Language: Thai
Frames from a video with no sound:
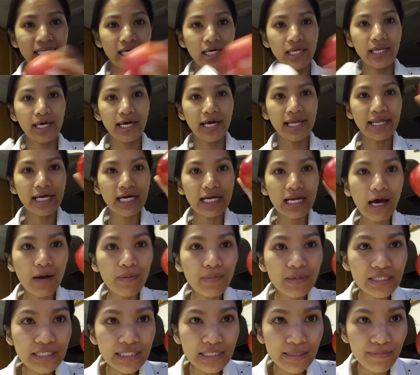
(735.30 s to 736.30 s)
เนี่ยเดี๋ยวเรา
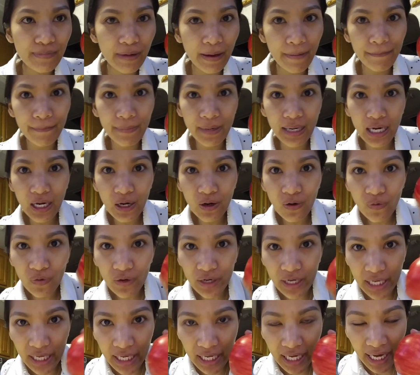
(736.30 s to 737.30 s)
มาชิมแอปเปิลลูก
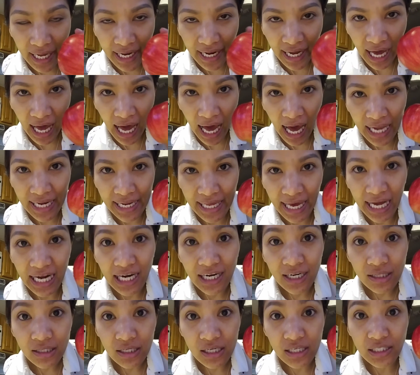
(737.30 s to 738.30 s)
นี้กันนะคะอันเนี้ย
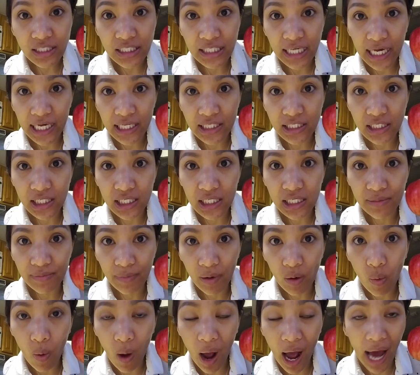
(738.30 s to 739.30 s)
ที่เจเจอ
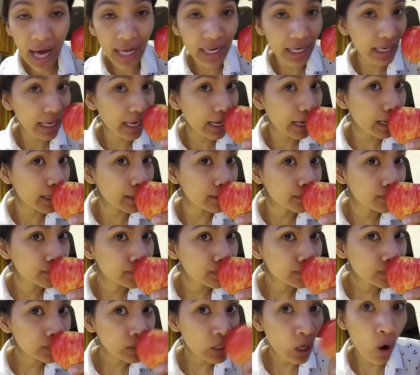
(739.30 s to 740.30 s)
เมื่อวานนะคะ
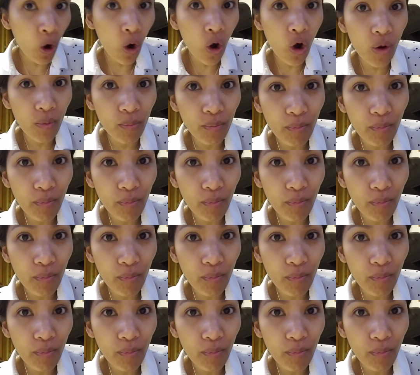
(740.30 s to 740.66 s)
หอม